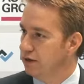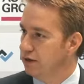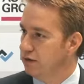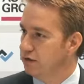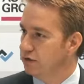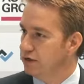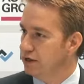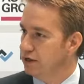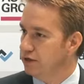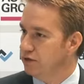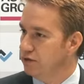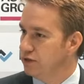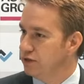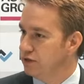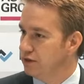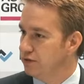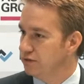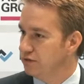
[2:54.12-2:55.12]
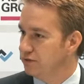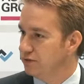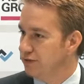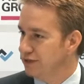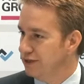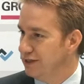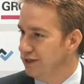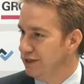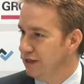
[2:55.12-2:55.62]
Und dadurch
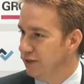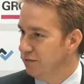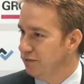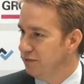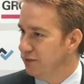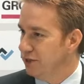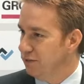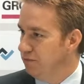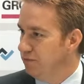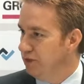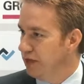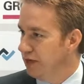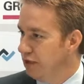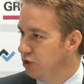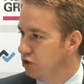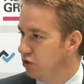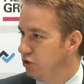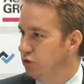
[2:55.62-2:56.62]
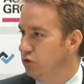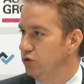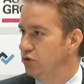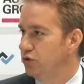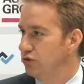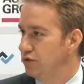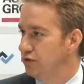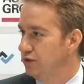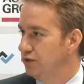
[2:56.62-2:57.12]
eben im Bereich
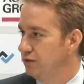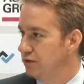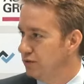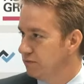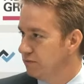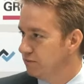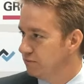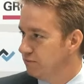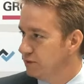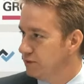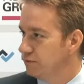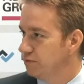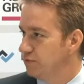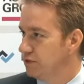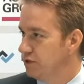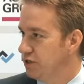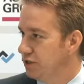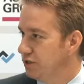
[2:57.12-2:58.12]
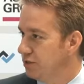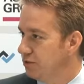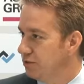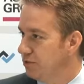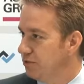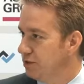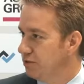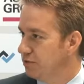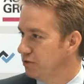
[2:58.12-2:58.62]
Löten passieren
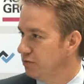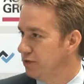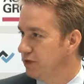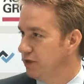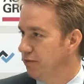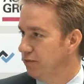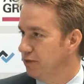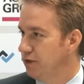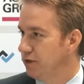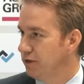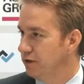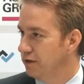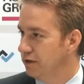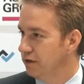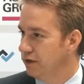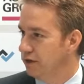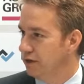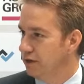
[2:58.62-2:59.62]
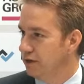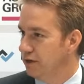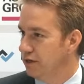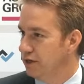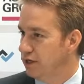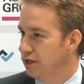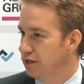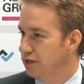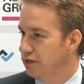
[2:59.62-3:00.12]
immer mehr Probleme. Mhm
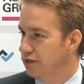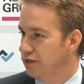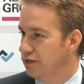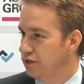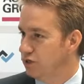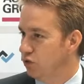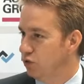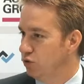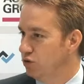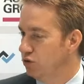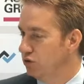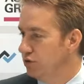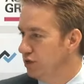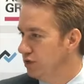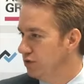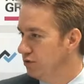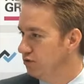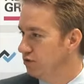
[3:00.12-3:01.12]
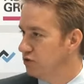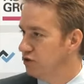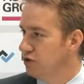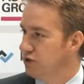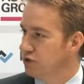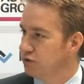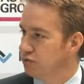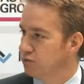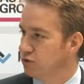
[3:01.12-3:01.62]
ja, die, die Lötung an und für
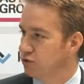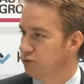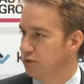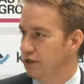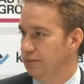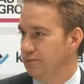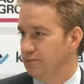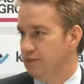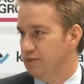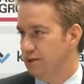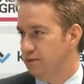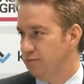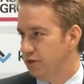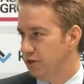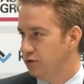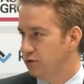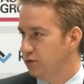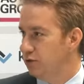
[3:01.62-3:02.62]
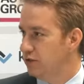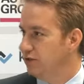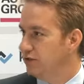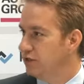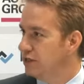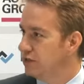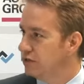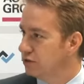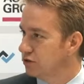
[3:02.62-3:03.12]
sich ist ein Problem, die Temperaturen
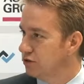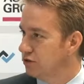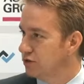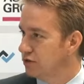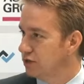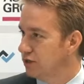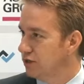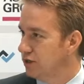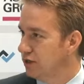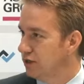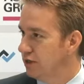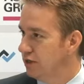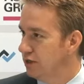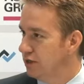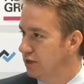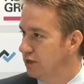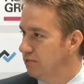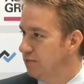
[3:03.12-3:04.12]
werden größer, die